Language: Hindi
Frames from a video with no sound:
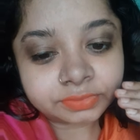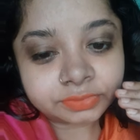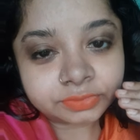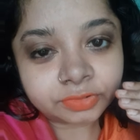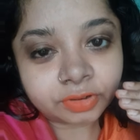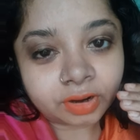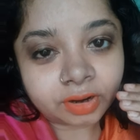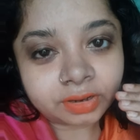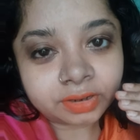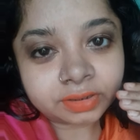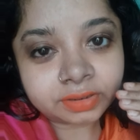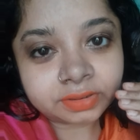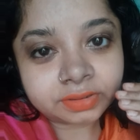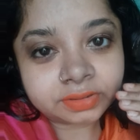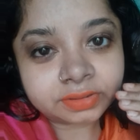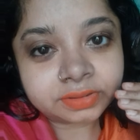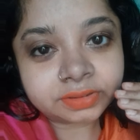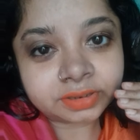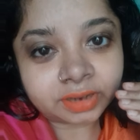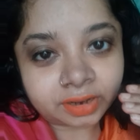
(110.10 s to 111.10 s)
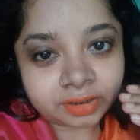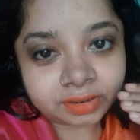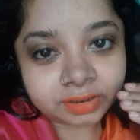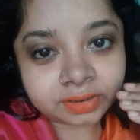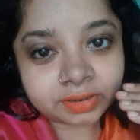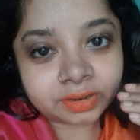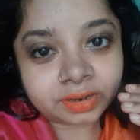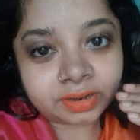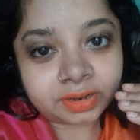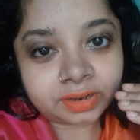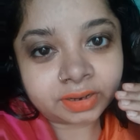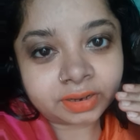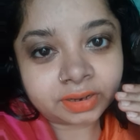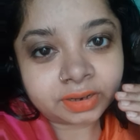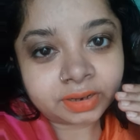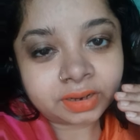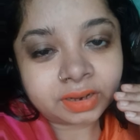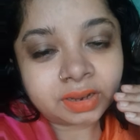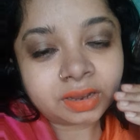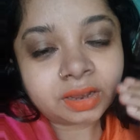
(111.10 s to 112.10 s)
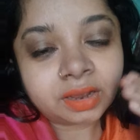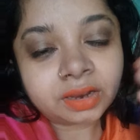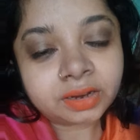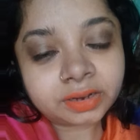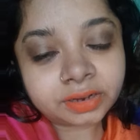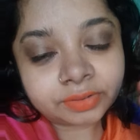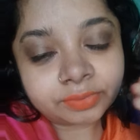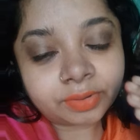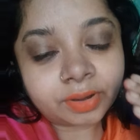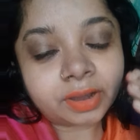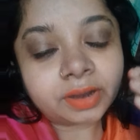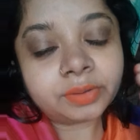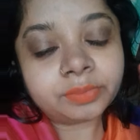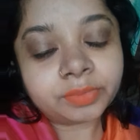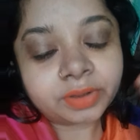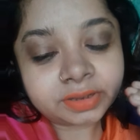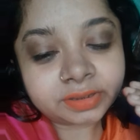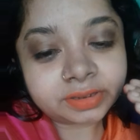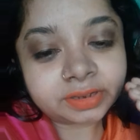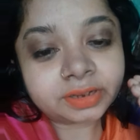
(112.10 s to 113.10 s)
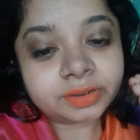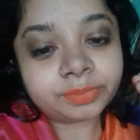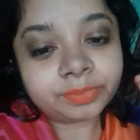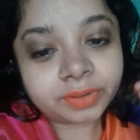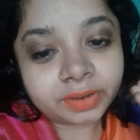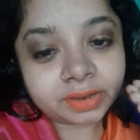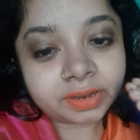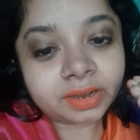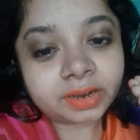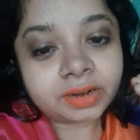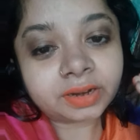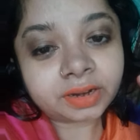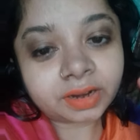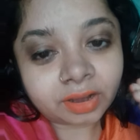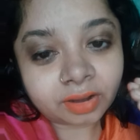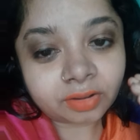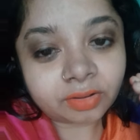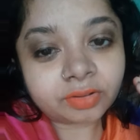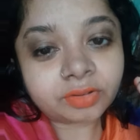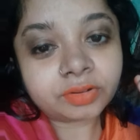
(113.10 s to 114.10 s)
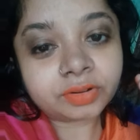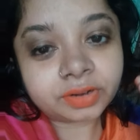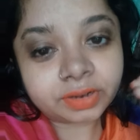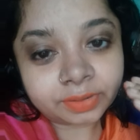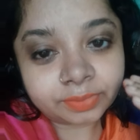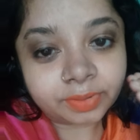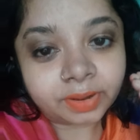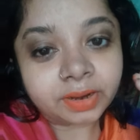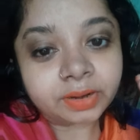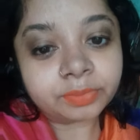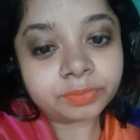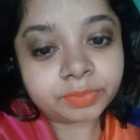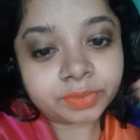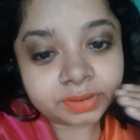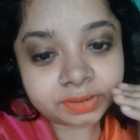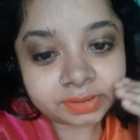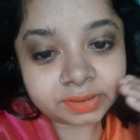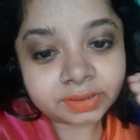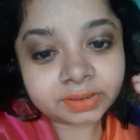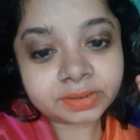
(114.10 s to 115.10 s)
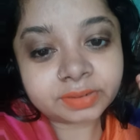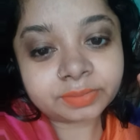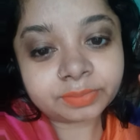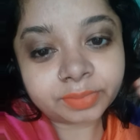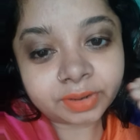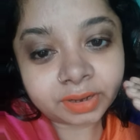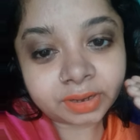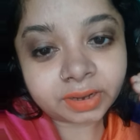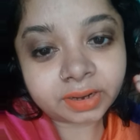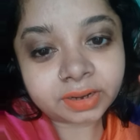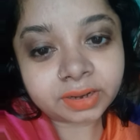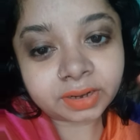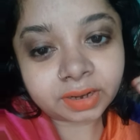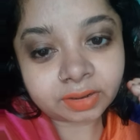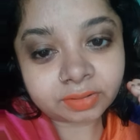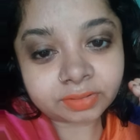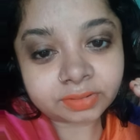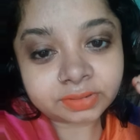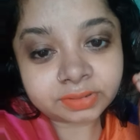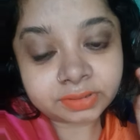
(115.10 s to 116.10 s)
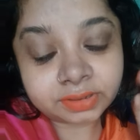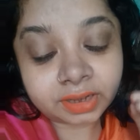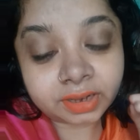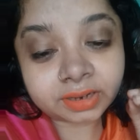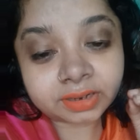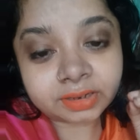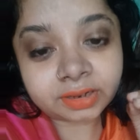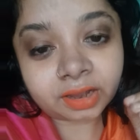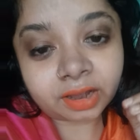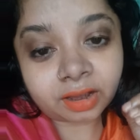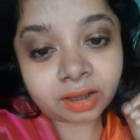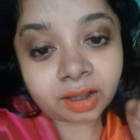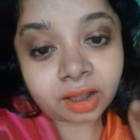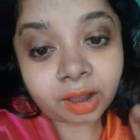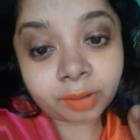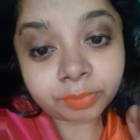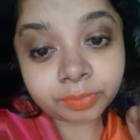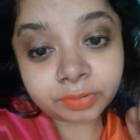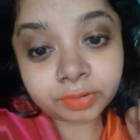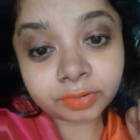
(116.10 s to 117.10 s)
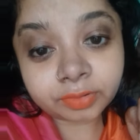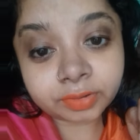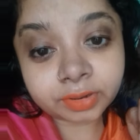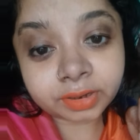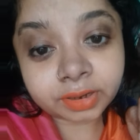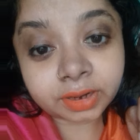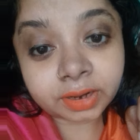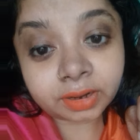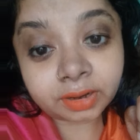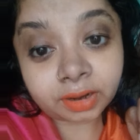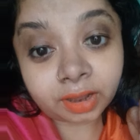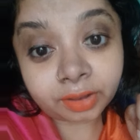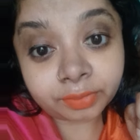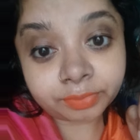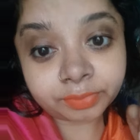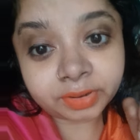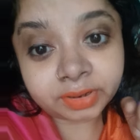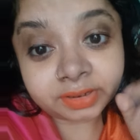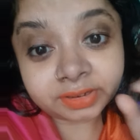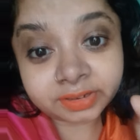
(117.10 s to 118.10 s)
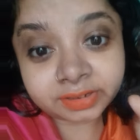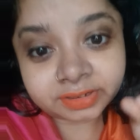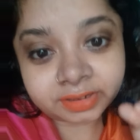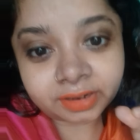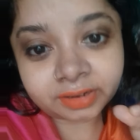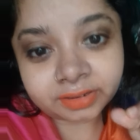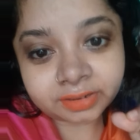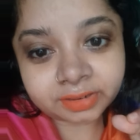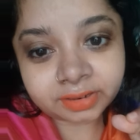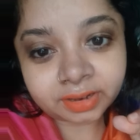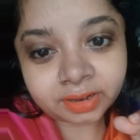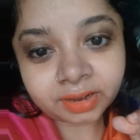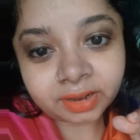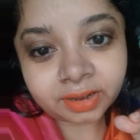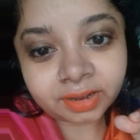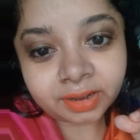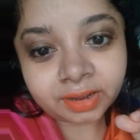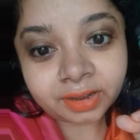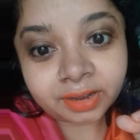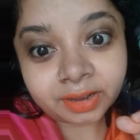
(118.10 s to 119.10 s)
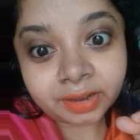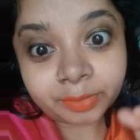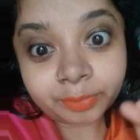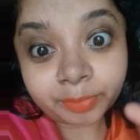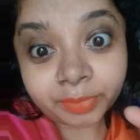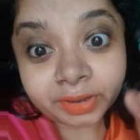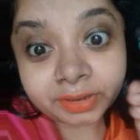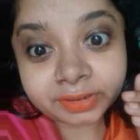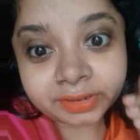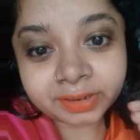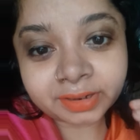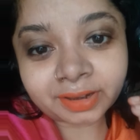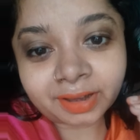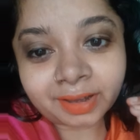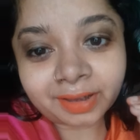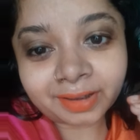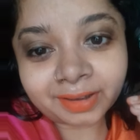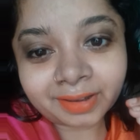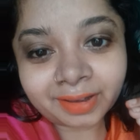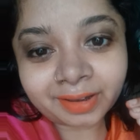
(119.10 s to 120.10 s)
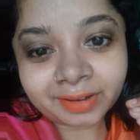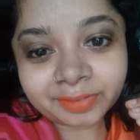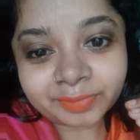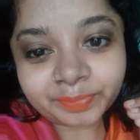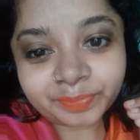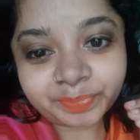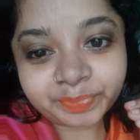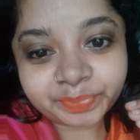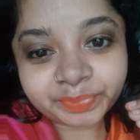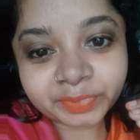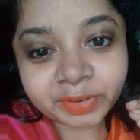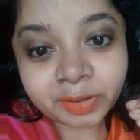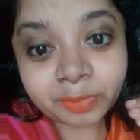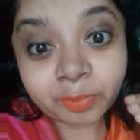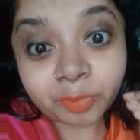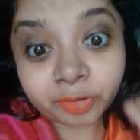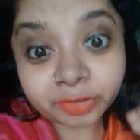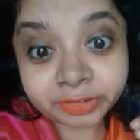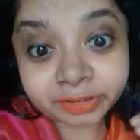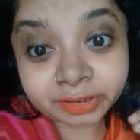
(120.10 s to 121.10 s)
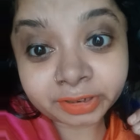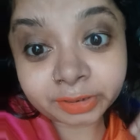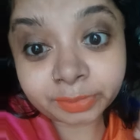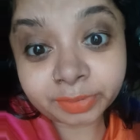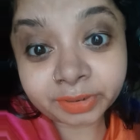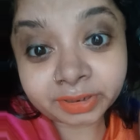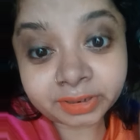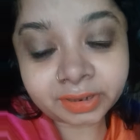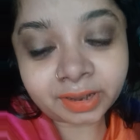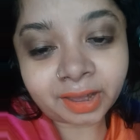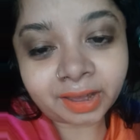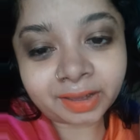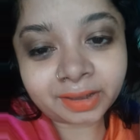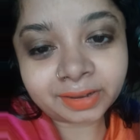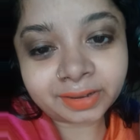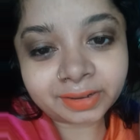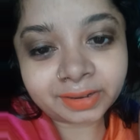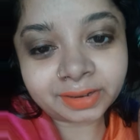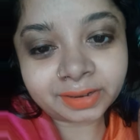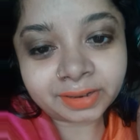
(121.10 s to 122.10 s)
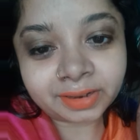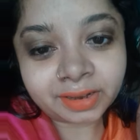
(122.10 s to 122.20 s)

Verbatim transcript: वाट चांट करें डिवाइन मैजिक बिगन नाउ डिवाइन मैजिक बिगन नाउ देखना आप लोगों के लाइफ में इंस्टेंट मैजिक आएगा पॉजिटिविटी आएगी